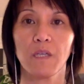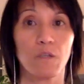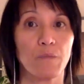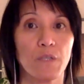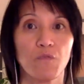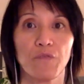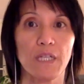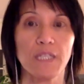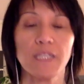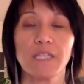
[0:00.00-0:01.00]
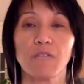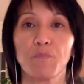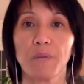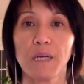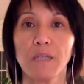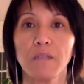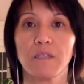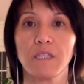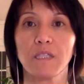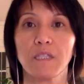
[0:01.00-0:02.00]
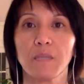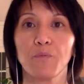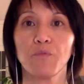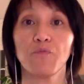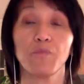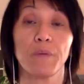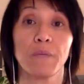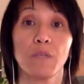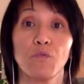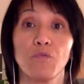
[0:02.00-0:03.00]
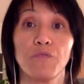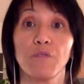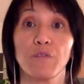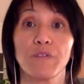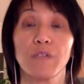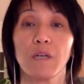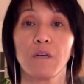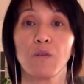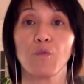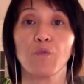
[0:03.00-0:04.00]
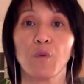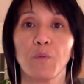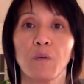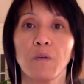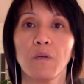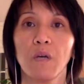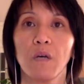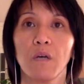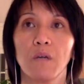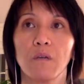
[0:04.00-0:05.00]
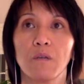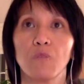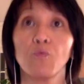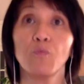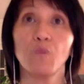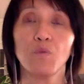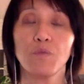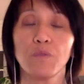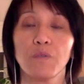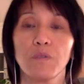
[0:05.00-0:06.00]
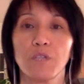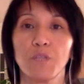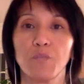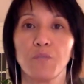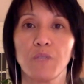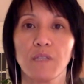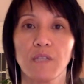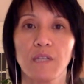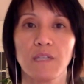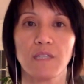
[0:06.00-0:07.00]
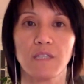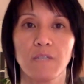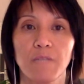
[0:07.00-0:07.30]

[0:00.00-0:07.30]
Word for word: Et comme ça, vous verrez si ça vous parle et si ça peut vous permettre de vivre ça autrement ou mieux, si je puis dire ça ainsi.